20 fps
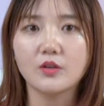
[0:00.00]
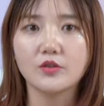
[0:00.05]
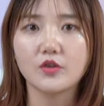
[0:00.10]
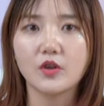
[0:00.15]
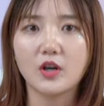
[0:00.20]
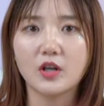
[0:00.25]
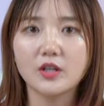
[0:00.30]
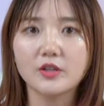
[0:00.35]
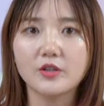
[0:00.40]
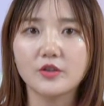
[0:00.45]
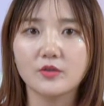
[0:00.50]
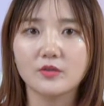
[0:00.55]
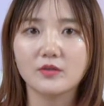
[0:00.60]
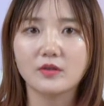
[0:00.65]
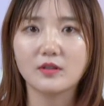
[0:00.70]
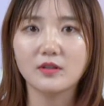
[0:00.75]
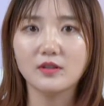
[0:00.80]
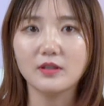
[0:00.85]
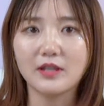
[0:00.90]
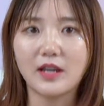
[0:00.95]
久而久
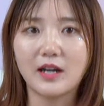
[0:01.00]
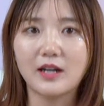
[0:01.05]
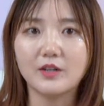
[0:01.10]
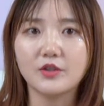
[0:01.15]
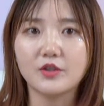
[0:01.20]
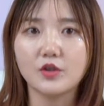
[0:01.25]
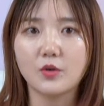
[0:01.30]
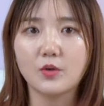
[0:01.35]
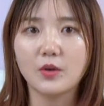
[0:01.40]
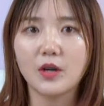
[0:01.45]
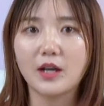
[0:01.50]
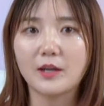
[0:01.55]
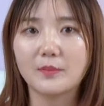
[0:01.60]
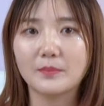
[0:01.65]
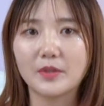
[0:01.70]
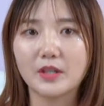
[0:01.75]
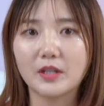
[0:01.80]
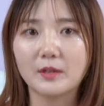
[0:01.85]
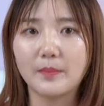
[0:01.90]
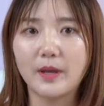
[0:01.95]
之，男人就会
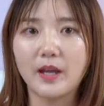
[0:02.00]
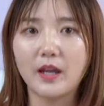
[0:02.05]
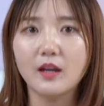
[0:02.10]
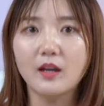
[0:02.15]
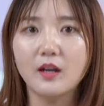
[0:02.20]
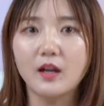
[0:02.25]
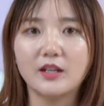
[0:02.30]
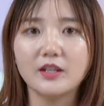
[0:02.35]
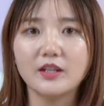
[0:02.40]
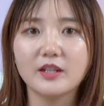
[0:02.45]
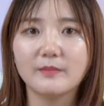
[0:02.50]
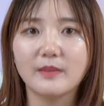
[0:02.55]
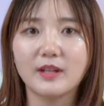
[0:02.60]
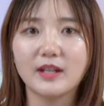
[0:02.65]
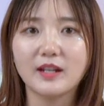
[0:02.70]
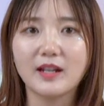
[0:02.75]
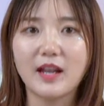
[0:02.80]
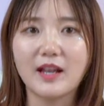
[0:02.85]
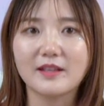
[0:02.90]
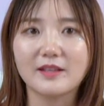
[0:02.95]
很疲惫，而你们
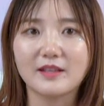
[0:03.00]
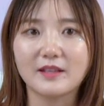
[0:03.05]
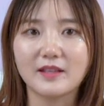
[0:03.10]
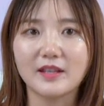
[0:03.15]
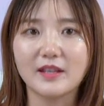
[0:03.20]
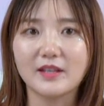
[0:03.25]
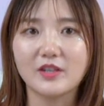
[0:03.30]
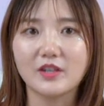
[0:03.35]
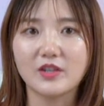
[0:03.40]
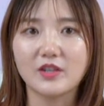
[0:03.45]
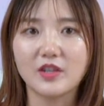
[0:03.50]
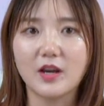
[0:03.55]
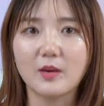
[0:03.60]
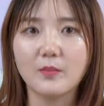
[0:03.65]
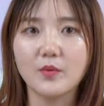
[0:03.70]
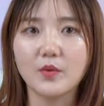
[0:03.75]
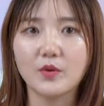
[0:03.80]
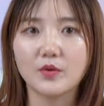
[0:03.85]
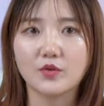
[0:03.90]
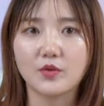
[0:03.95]
的感情也即将
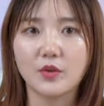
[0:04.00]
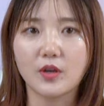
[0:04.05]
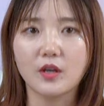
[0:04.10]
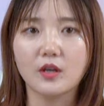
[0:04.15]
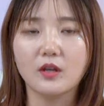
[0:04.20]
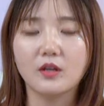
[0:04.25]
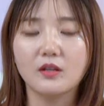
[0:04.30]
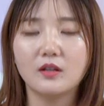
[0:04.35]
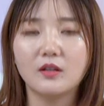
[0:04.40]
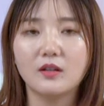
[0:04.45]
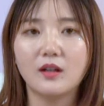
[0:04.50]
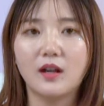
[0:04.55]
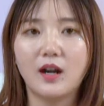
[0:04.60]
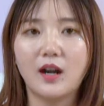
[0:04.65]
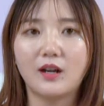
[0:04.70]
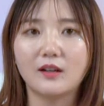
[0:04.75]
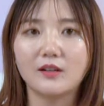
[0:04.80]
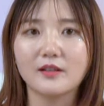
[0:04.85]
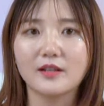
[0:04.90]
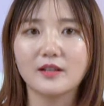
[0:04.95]
破碎。
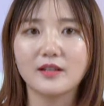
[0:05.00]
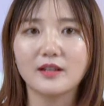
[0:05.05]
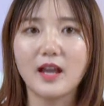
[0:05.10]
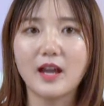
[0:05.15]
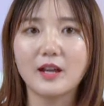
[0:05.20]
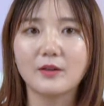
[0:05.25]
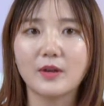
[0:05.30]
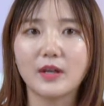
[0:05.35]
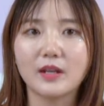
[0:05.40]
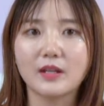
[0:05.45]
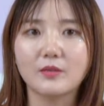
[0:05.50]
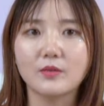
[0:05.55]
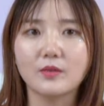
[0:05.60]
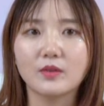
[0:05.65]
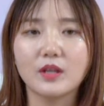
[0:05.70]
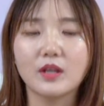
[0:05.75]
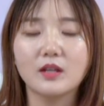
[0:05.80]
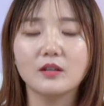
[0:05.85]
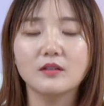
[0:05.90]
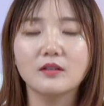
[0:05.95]
二心太软的女
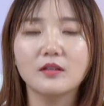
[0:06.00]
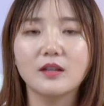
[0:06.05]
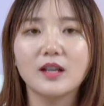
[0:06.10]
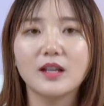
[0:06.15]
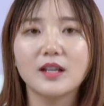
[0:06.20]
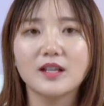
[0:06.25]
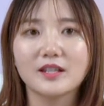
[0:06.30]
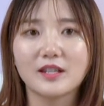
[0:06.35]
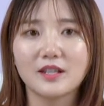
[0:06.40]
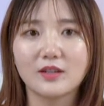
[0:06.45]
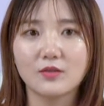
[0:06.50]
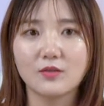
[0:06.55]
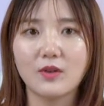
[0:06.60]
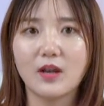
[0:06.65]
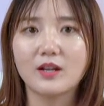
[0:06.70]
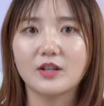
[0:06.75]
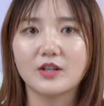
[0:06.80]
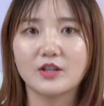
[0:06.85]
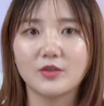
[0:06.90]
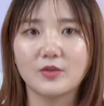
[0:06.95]
人，心
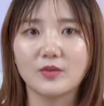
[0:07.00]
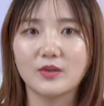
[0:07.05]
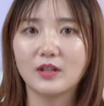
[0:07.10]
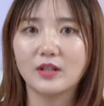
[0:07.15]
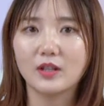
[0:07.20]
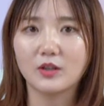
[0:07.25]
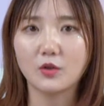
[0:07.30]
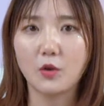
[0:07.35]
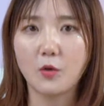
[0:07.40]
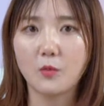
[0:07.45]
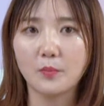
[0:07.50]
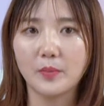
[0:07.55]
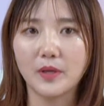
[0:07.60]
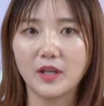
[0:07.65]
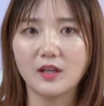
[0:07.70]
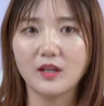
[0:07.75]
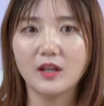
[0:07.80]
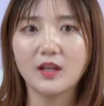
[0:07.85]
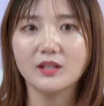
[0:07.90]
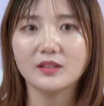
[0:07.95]
软是女人的通
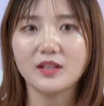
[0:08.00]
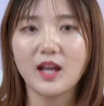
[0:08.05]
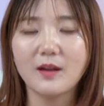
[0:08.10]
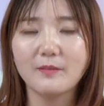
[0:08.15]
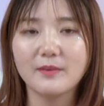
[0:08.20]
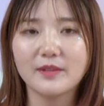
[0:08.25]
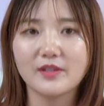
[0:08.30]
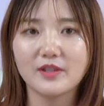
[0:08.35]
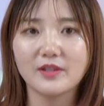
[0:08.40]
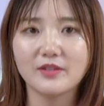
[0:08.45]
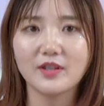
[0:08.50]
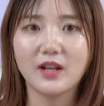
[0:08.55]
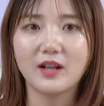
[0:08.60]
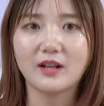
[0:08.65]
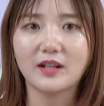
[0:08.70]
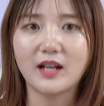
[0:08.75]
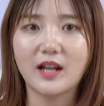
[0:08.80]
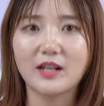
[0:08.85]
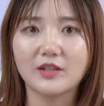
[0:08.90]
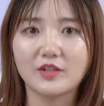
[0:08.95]
病，她们经
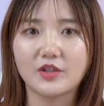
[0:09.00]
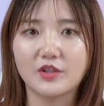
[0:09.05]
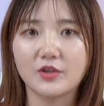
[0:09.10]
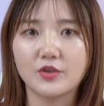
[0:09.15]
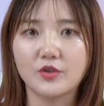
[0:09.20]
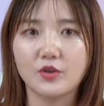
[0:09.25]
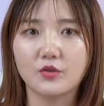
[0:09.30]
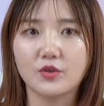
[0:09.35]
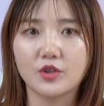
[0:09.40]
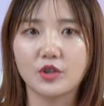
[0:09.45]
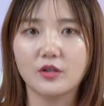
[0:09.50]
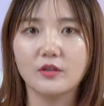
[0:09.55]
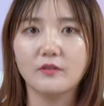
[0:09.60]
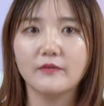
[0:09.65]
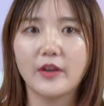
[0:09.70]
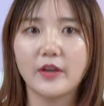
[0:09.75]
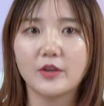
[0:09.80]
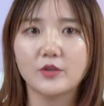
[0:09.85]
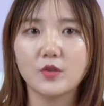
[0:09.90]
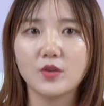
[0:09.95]
常干的事就是
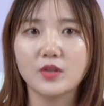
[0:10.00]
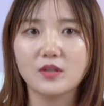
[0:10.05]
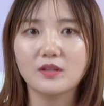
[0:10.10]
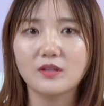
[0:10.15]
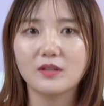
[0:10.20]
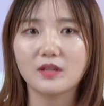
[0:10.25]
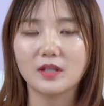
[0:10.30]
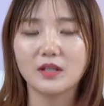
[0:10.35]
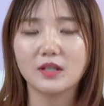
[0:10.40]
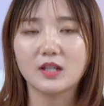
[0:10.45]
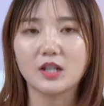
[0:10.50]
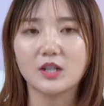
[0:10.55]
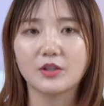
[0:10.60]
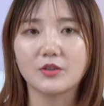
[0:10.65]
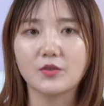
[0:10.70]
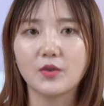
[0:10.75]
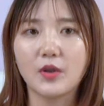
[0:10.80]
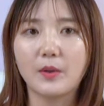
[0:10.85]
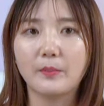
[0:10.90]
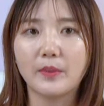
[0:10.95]
委屈自己，
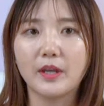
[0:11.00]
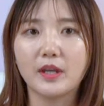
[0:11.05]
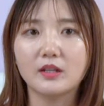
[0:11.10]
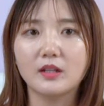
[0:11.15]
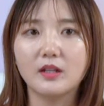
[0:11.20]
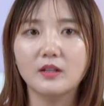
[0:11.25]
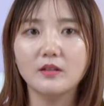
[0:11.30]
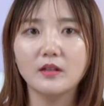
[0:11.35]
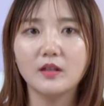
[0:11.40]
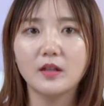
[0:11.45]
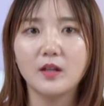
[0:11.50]
成全别人。